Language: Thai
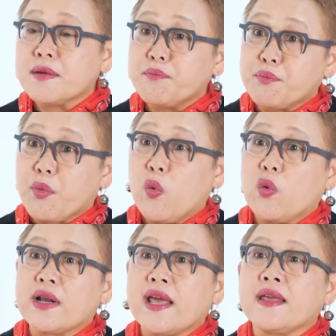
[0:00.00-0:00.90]
ซึ่งปลูก
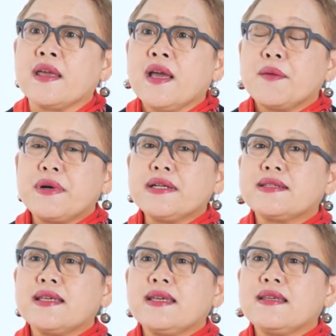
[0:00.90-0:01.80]
ในพื้น
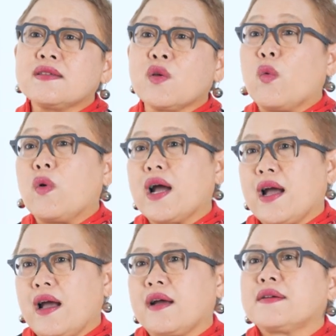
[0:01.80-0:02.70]
ที่สูงนะคะะ